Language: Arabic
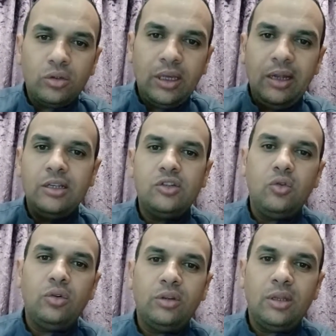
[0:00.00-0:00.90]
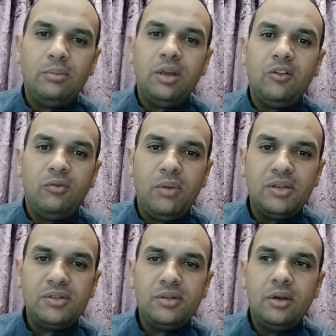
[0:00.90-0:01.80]
تحليل السلوك التطبيقي في
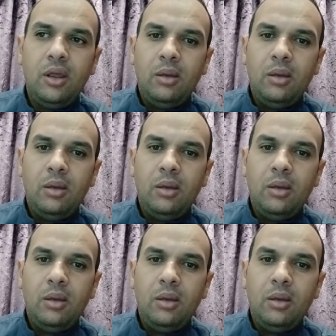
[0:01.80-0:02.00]
مصر